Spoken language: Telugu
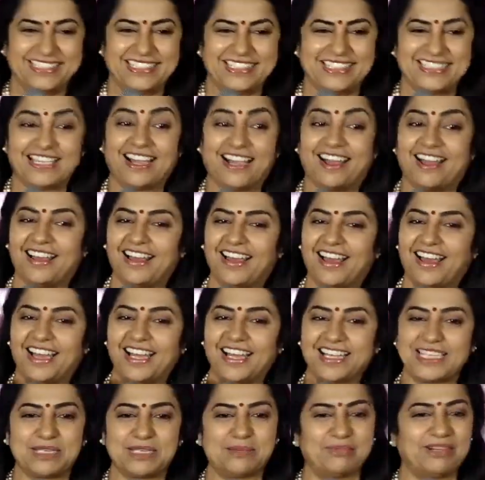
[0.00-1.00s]
చాలా
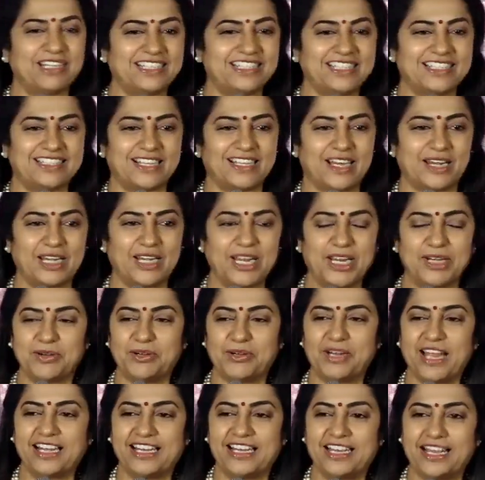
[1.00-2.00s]
ఇష్టపడి తీశారు నేను కూడా
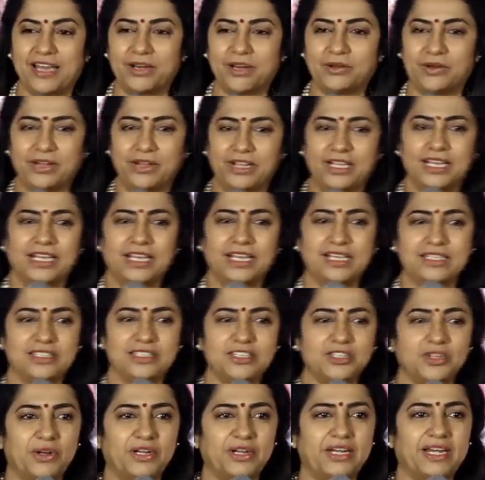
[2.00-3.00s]
అడిగాను ఇజ్ ఇట్
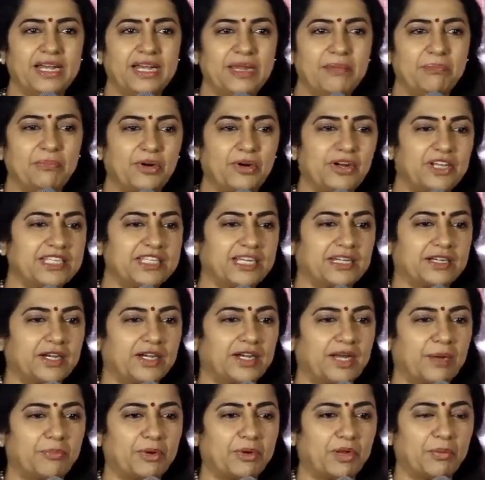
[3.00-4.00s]
యువర్ డ్రీమ్ ప్రాజెక్ట్ అని
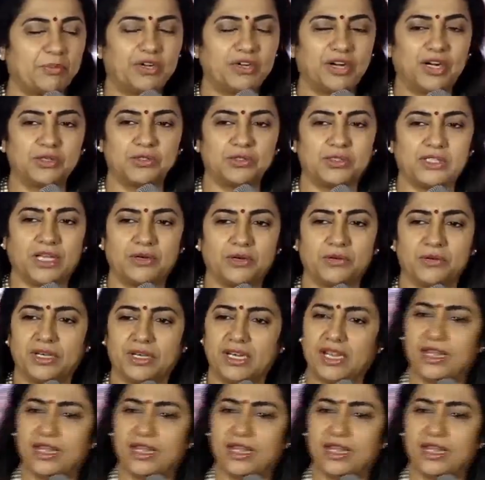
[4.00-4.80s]
అప్పుడప్పుడు అడుగుతాను నే